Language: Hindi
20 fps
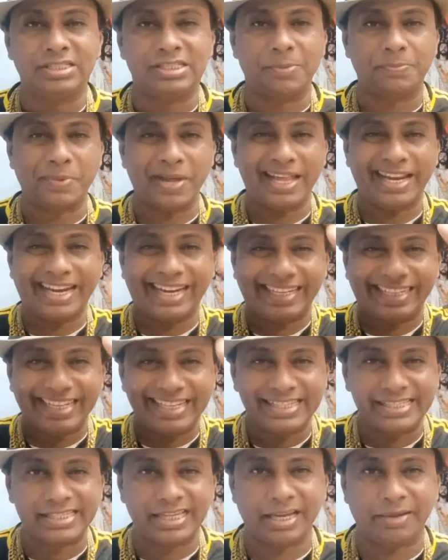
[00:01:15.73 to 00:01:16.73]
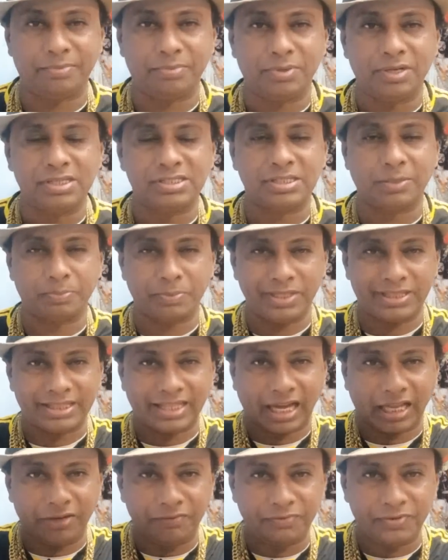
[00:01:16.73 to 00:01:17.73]
सबकी रेटिंग सेम सबकी
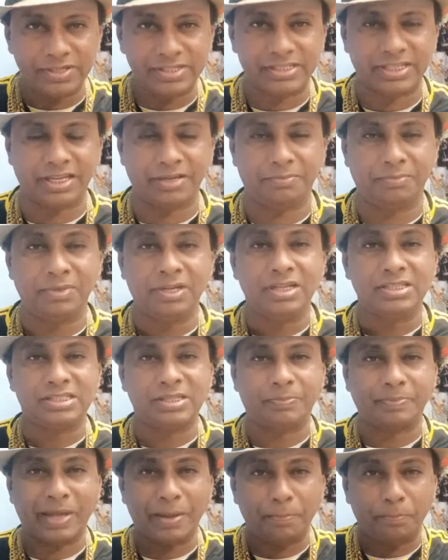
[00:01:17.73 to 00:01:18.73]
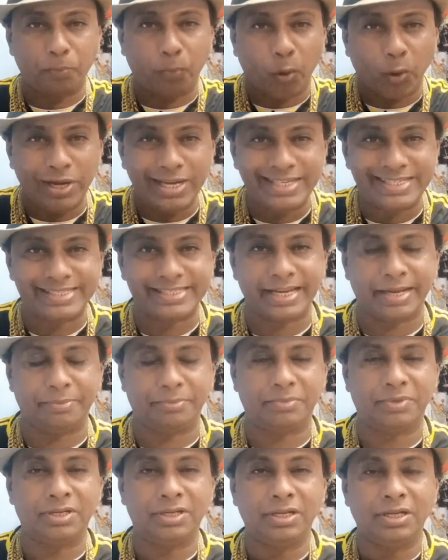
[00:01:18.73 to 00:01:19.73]
तारीफ़ें सेम सबके पॉइंट सेम